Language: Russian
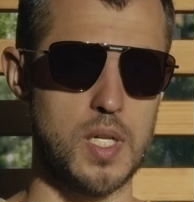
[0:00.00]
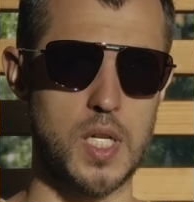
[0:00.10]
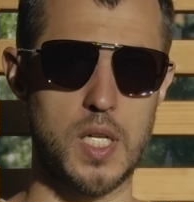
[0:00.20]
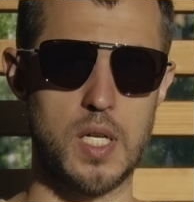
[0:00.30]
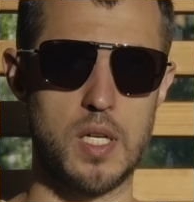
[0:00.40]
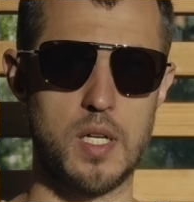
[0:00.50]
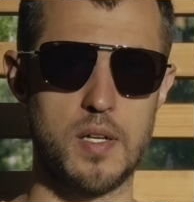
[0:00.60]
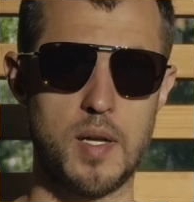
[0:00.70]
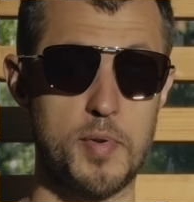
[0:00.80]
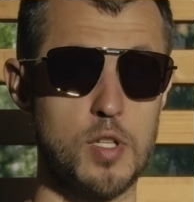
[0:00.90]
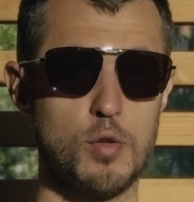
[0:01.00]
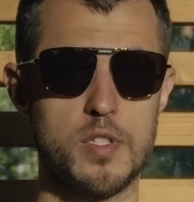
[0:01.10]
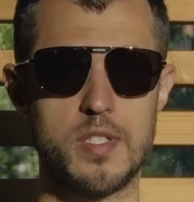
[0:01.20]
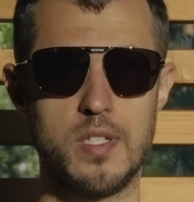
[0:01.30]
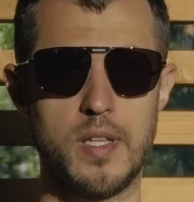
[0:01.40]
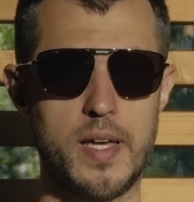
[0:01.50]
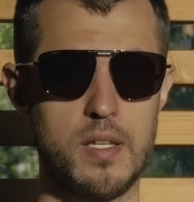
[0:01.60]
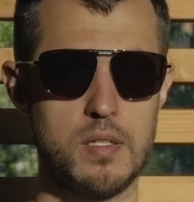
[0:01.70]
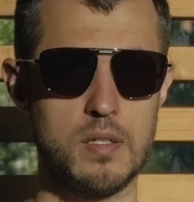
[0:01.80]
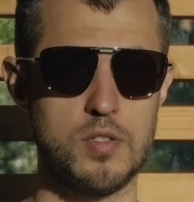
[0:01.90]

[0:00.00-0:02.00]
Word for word: э, определенный сценарий,